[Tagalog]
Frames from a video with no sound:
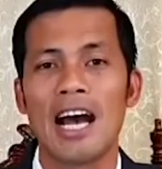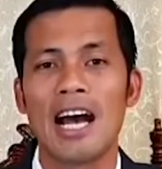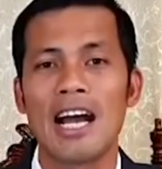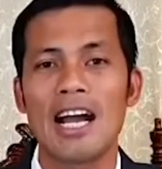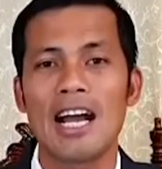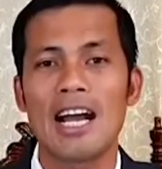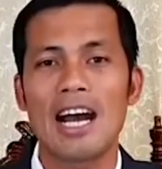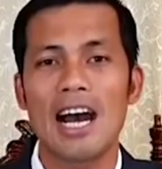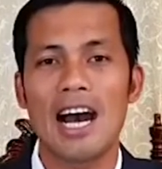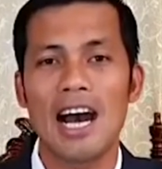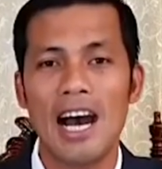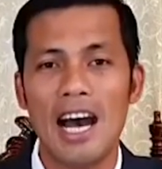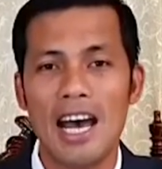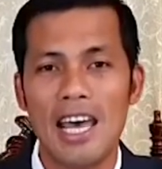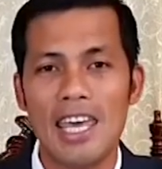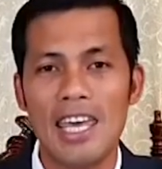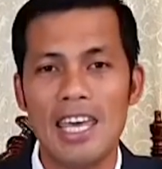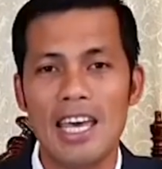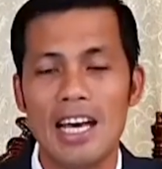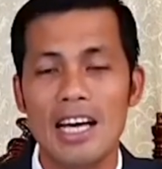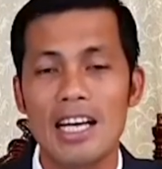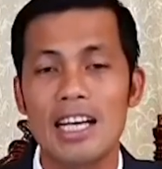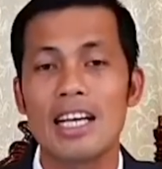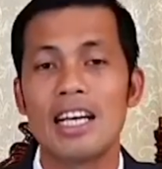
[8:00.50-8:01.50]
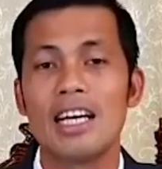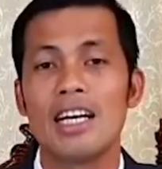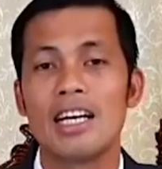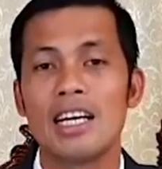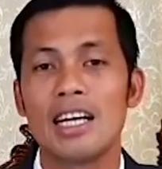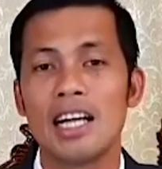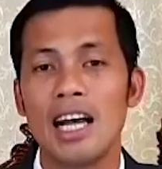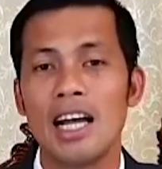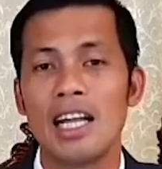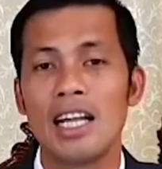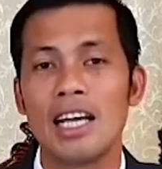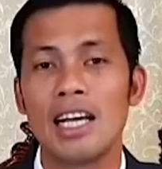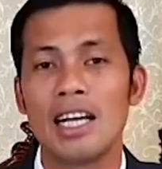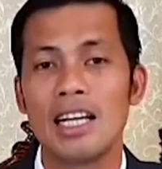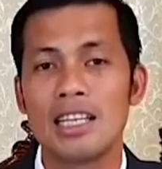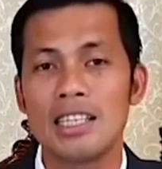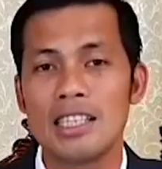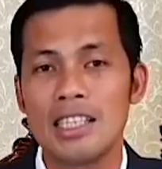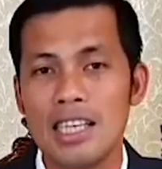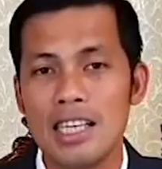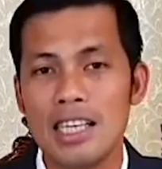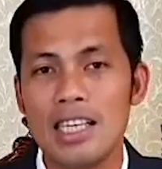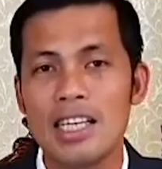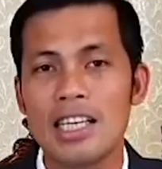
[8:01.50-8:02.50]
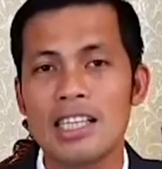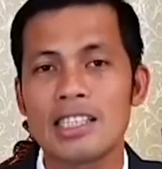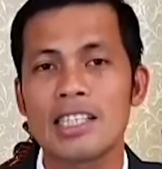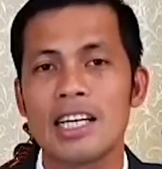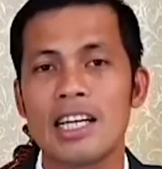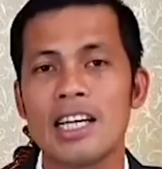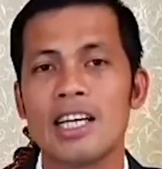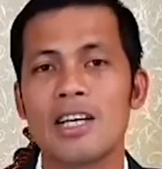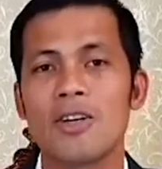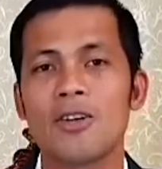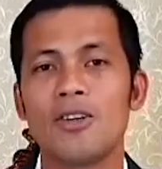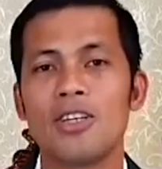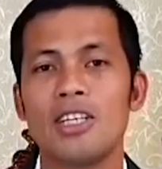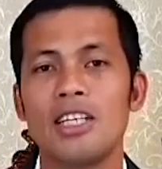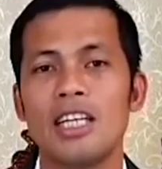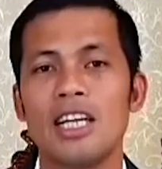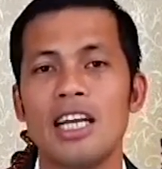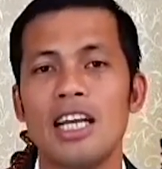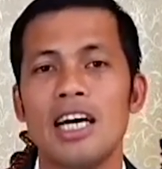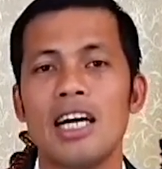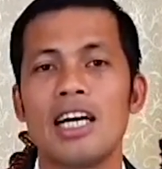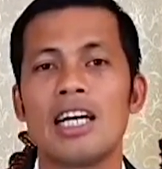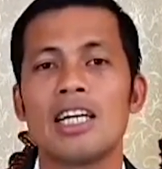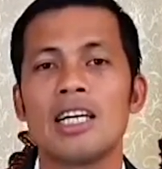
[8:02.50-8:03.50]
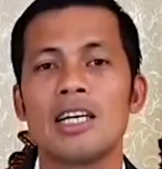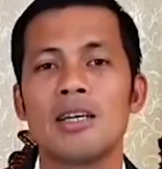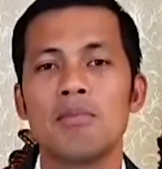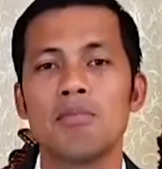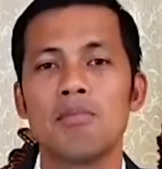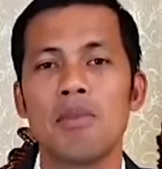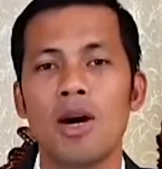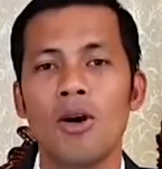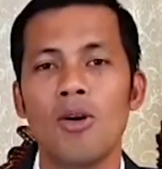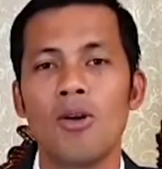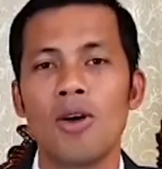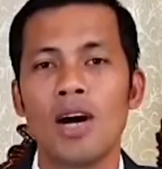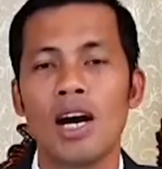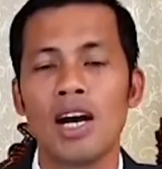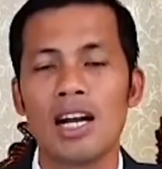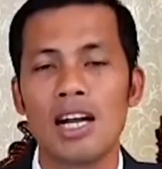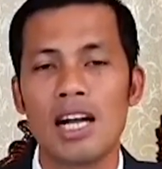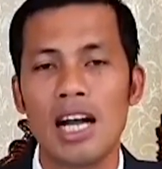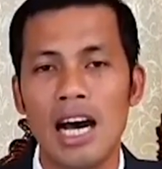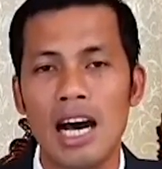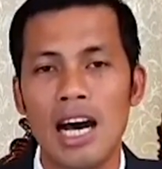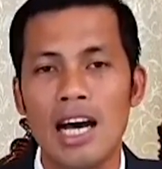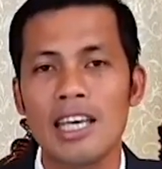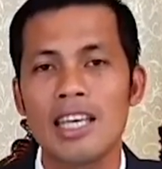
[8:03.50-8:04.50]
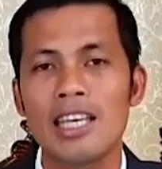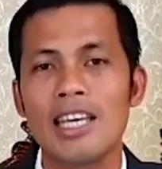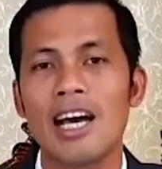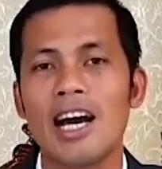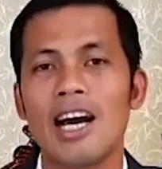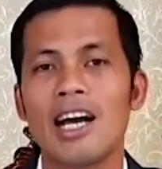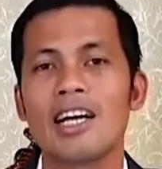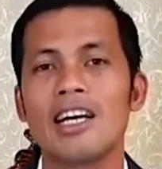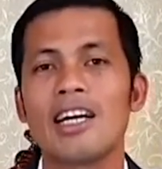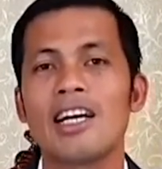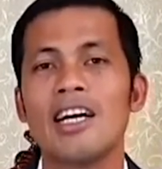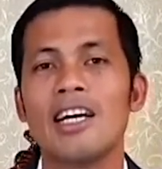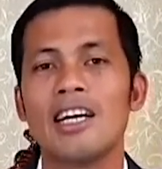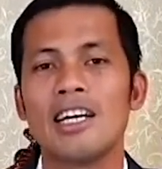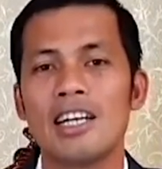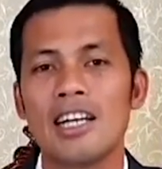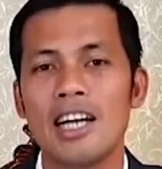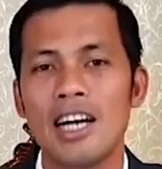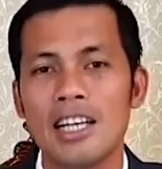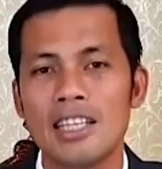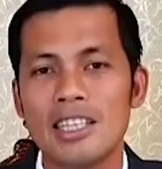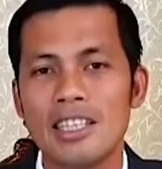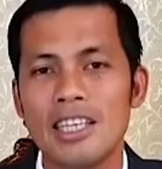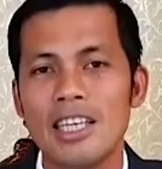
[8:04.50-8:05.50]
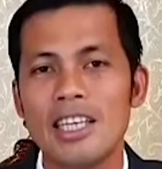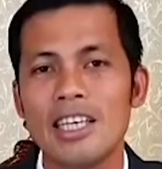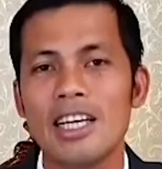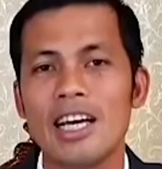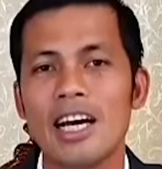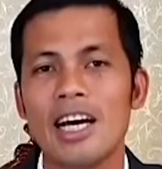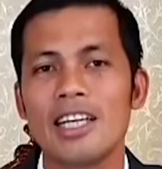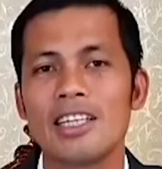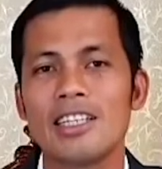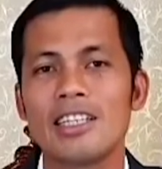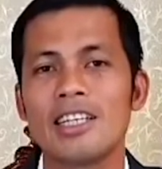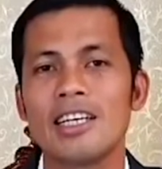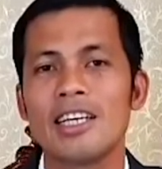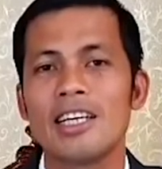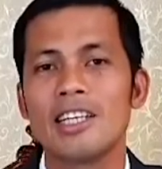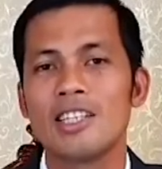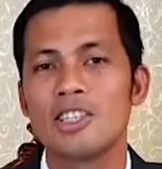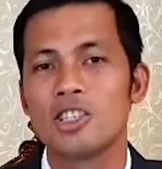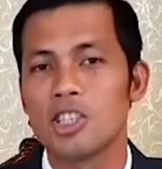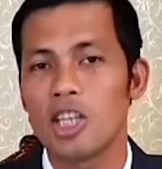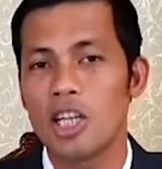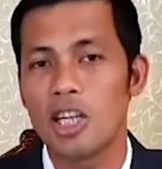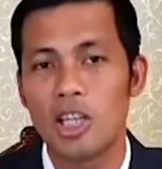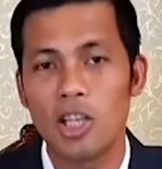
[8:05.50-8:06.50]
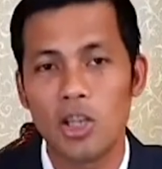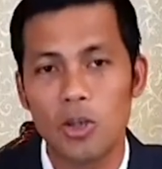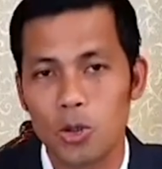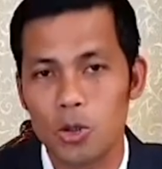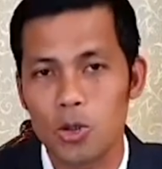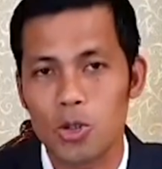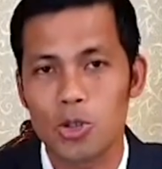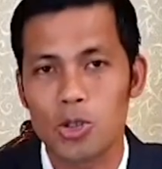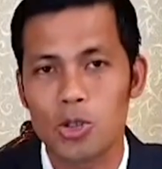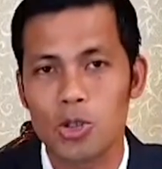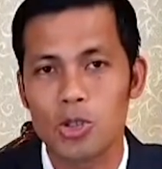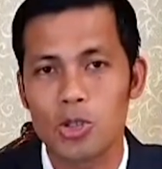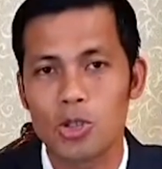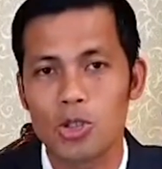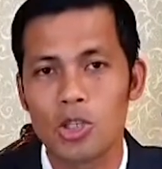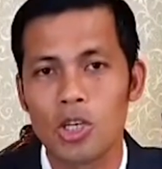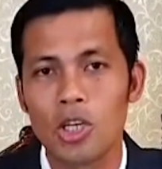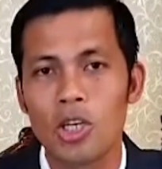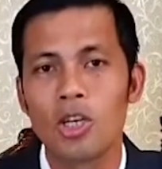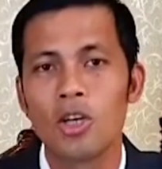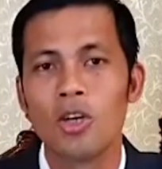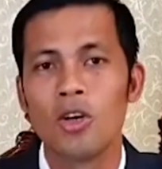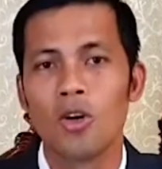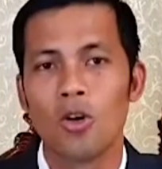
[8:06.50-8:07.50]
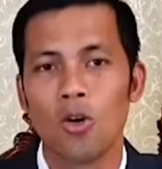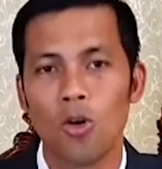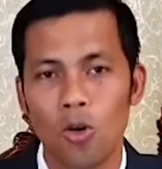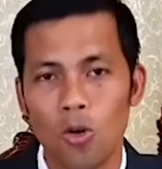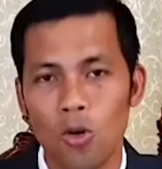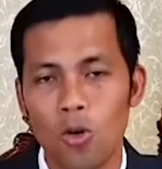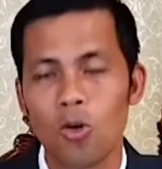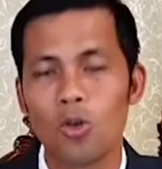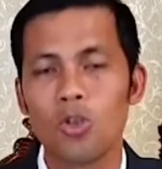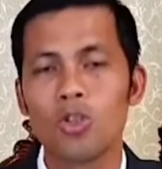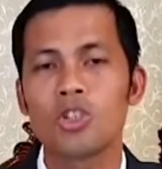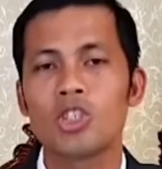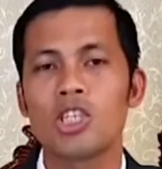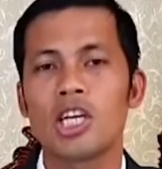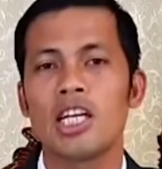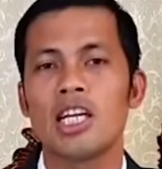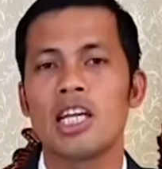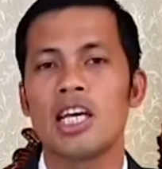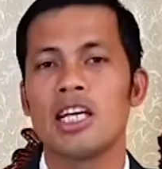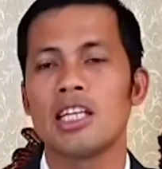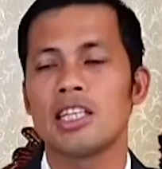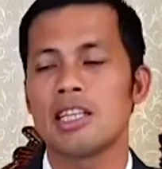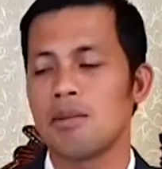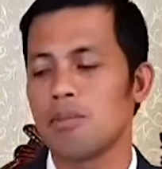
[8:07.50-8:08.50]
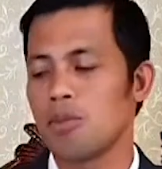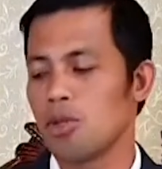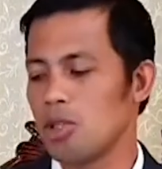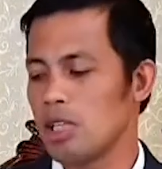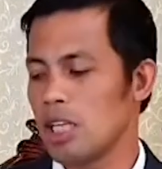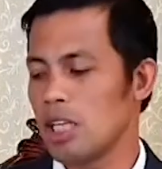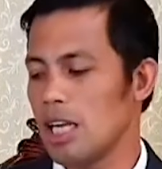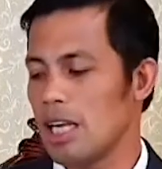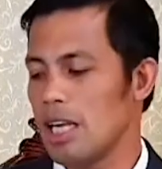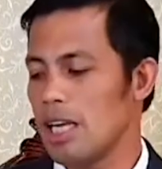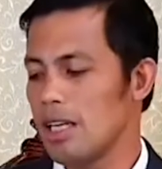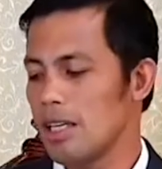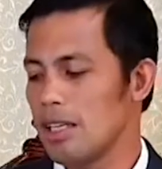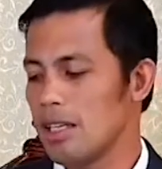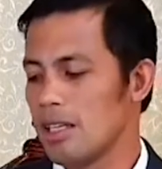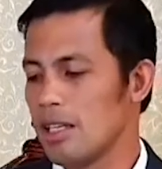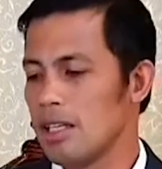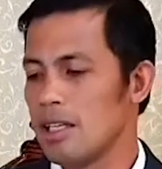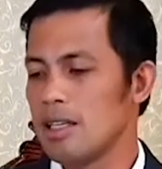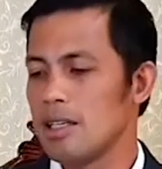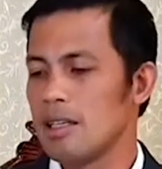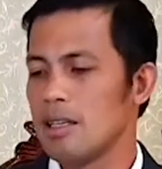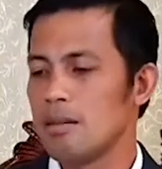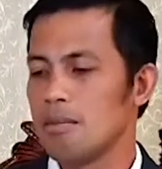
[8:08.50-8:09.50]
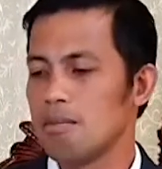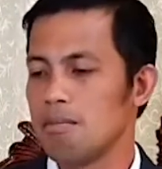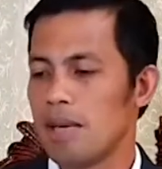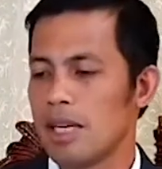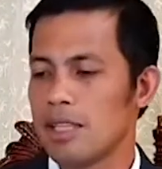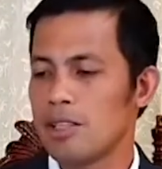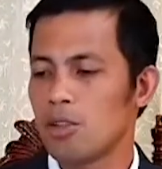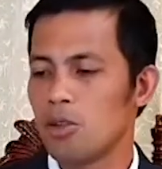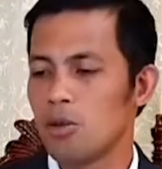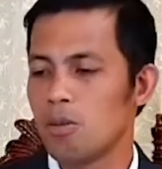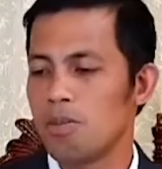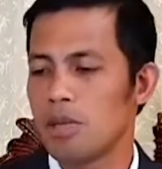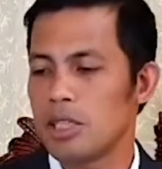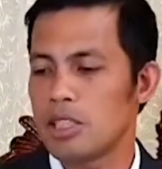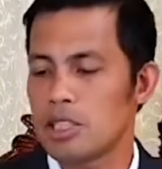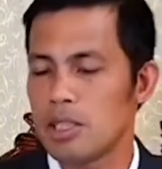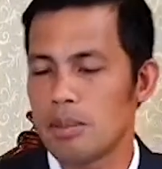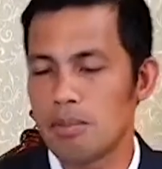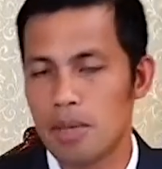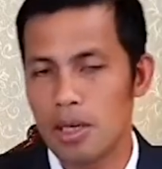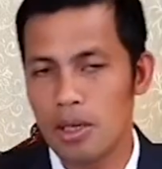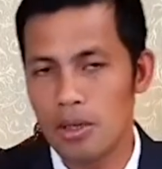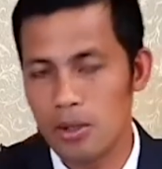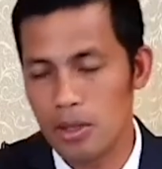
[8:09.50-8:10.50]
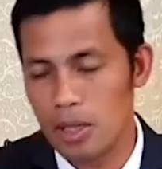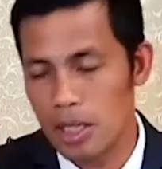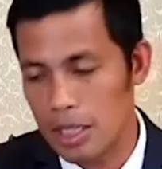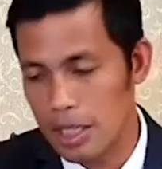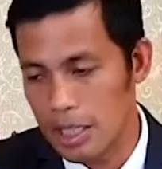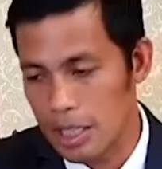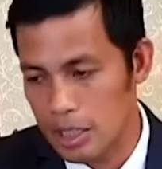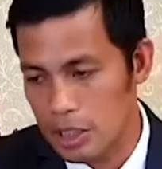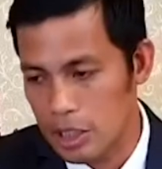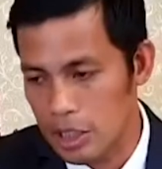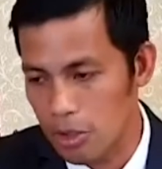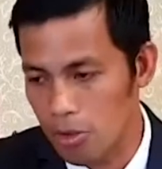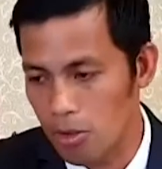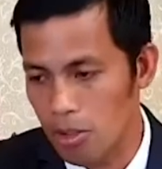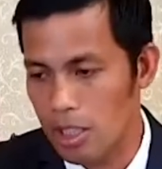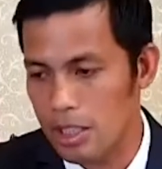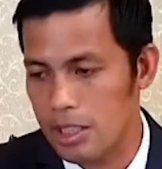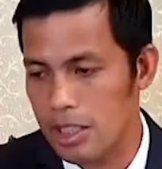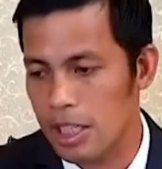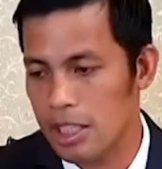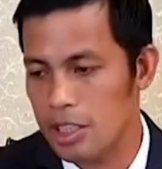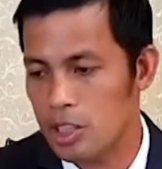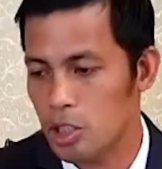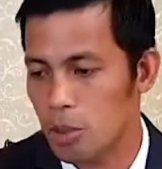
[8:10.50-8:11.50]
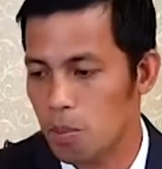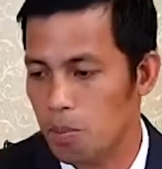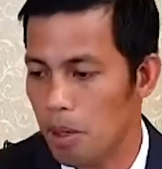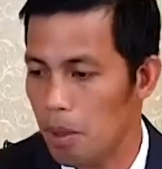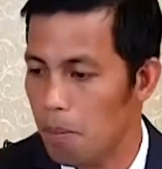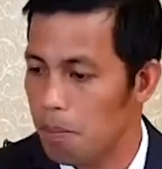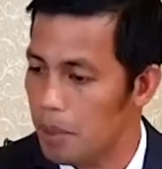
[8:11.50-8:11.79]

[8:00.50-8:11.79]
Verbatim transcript: nga ang kahayag nga naggiya sa likod nila mao ang kahayag nga gikan sa Dios ug unsay nahitabo nila matud pa sa maong uh, sinulatan sa